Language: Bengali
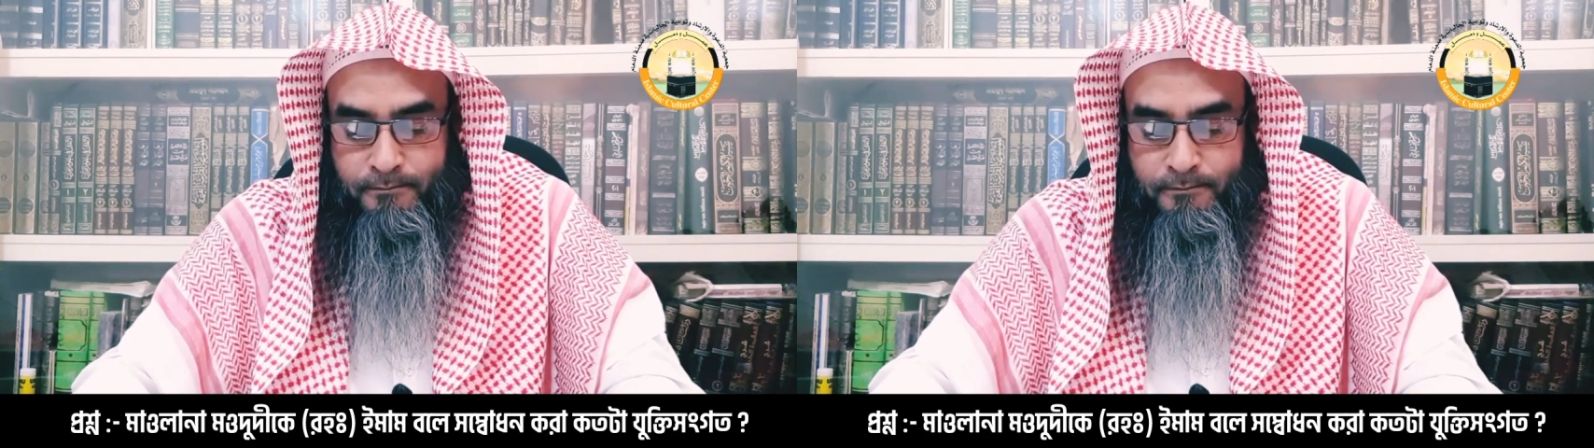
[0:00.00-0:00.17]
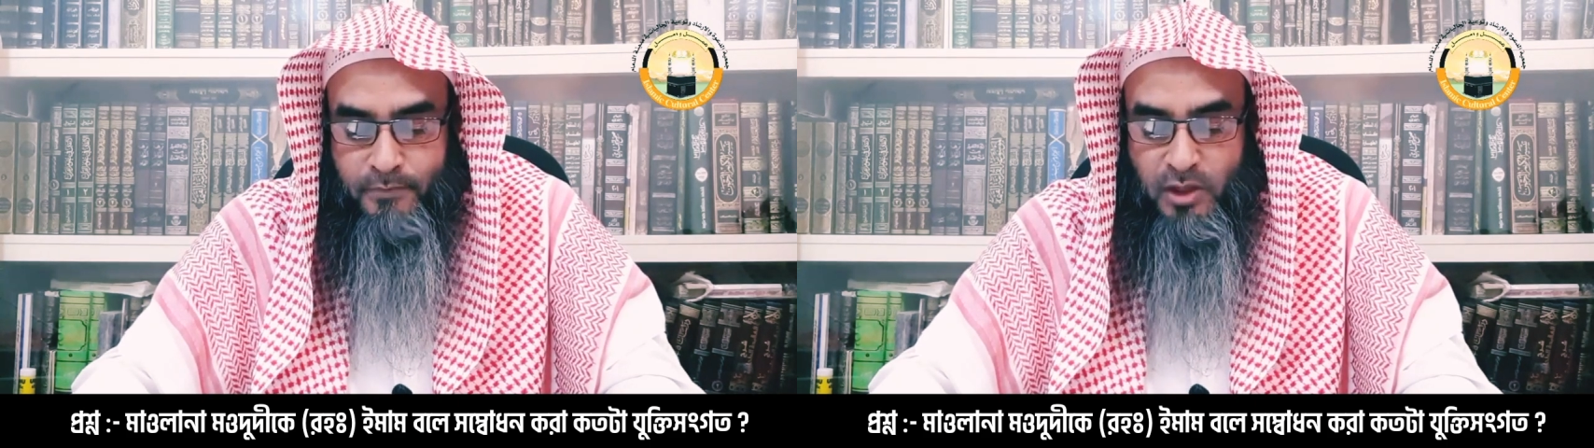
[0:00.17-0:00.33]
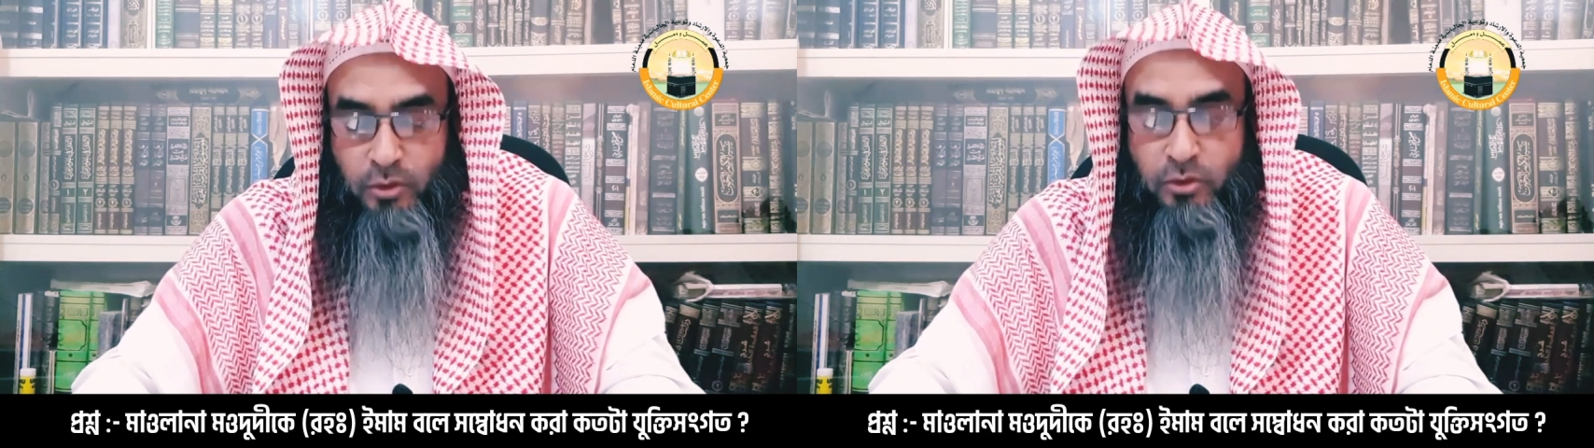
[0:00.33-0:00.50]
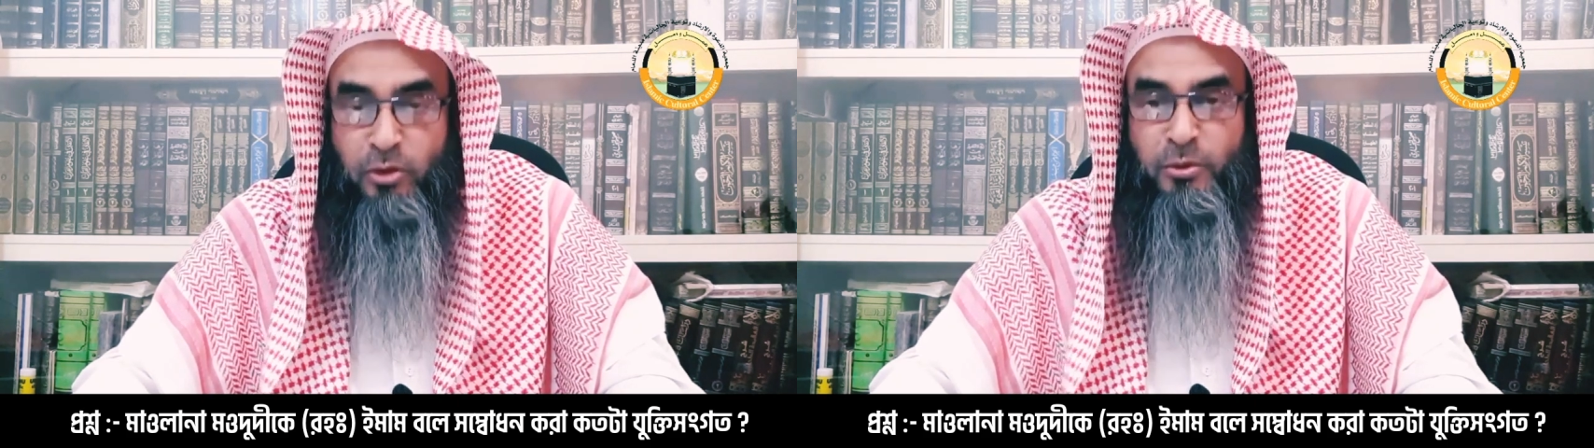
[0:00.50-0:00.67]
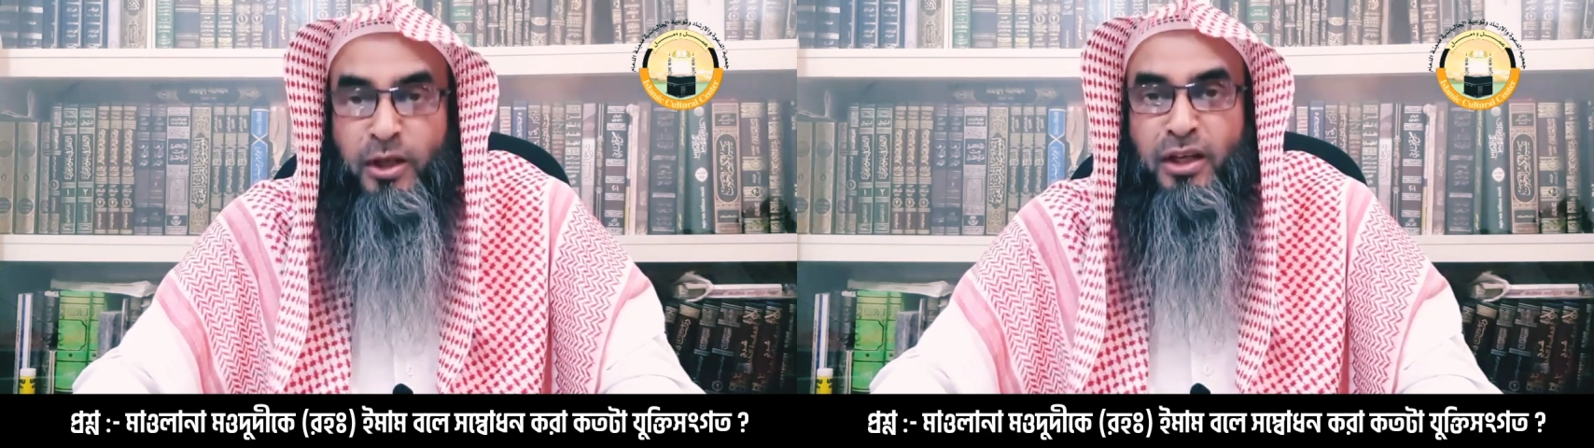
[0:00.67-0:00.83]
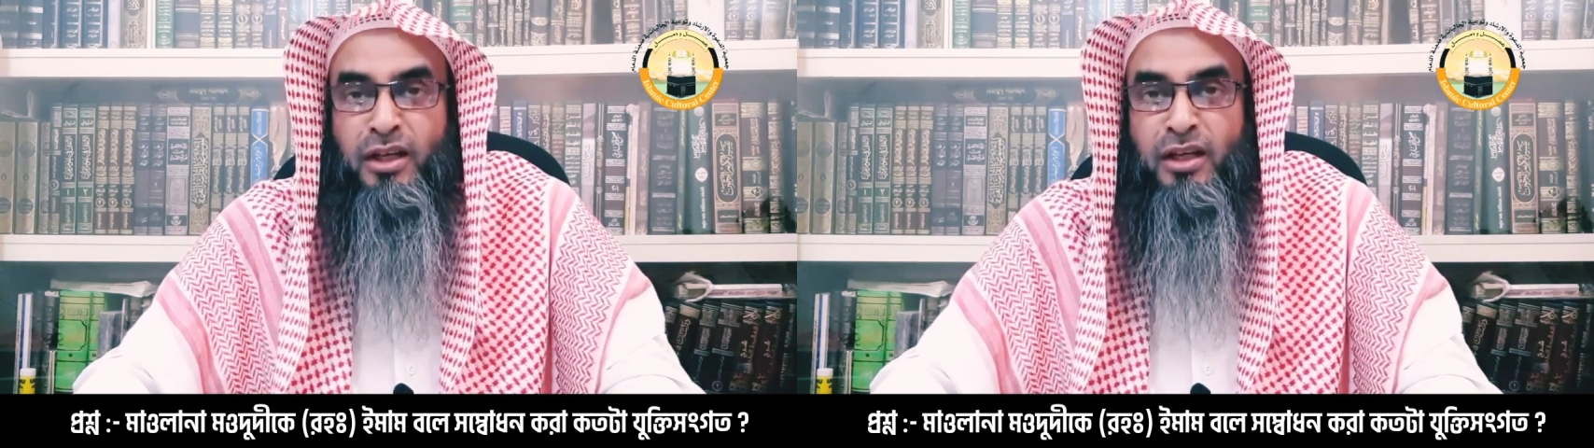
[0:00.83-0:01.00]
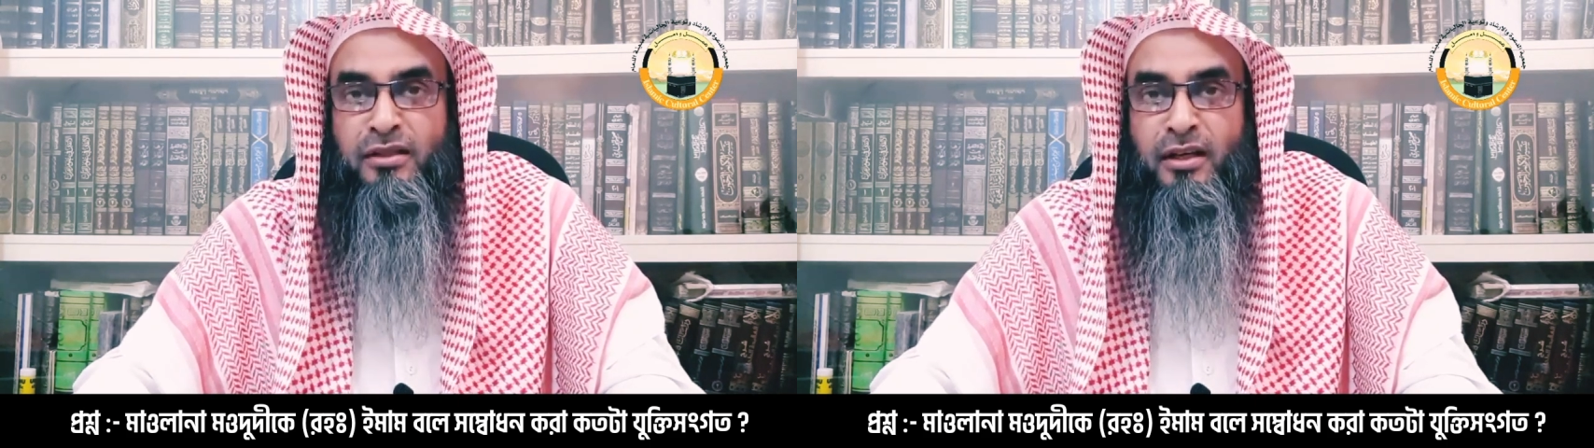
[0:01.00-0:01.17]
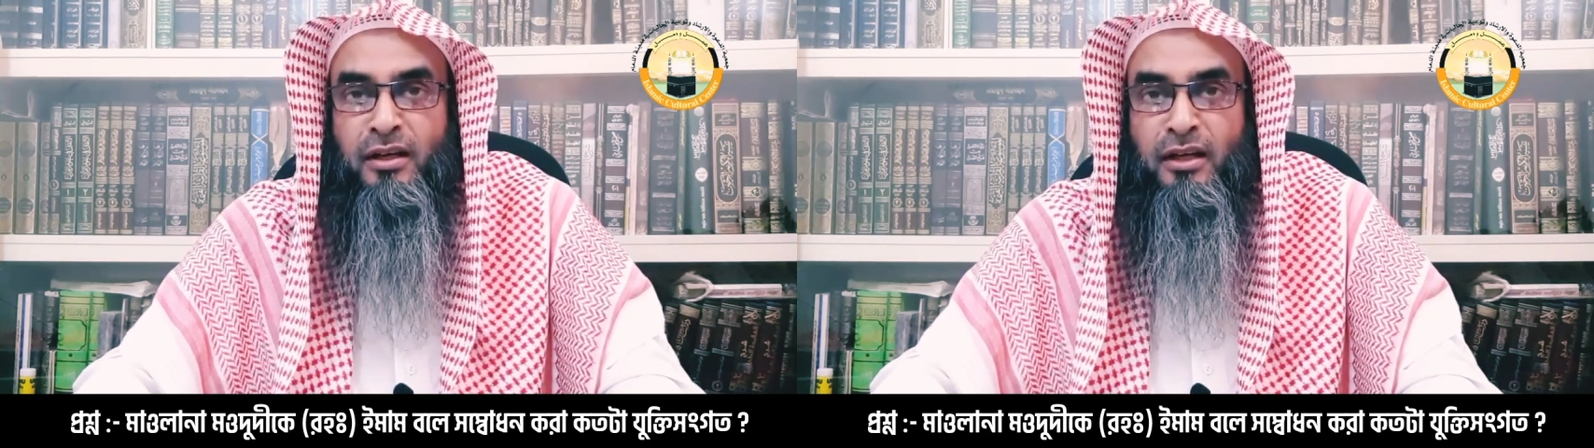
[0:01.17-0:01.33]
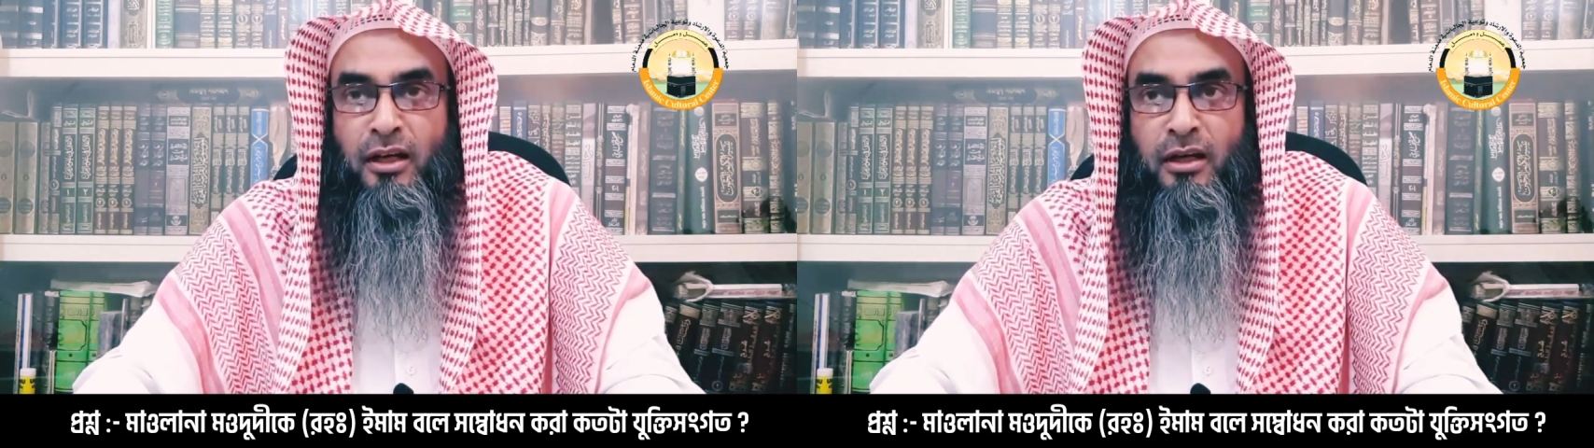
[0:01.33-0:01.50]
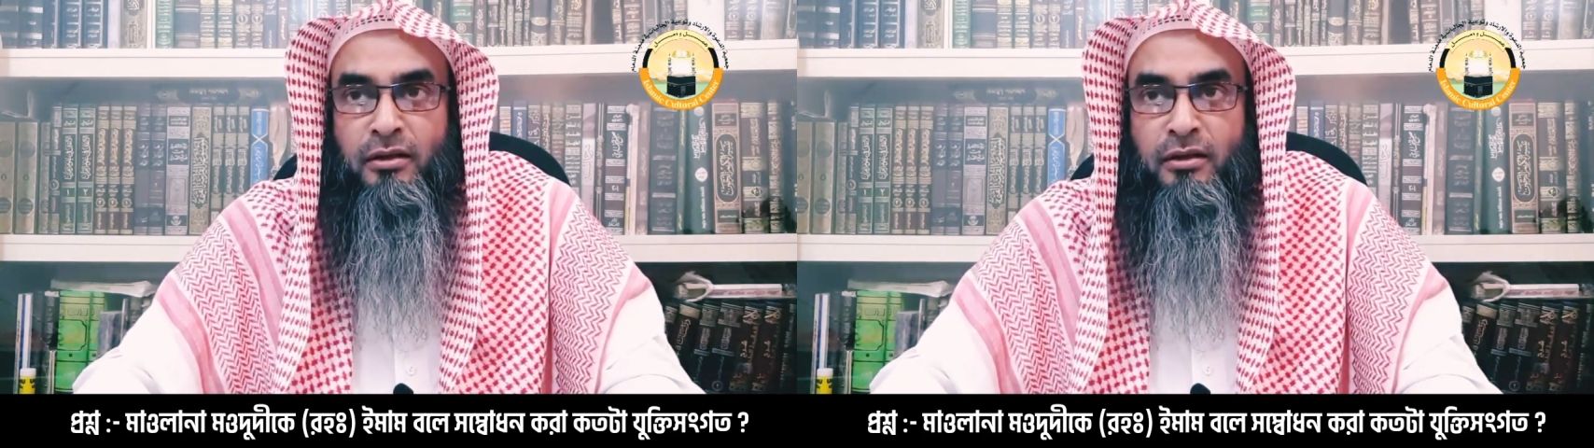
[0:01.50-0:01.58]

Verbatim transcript: তো খোমেনিকে যারা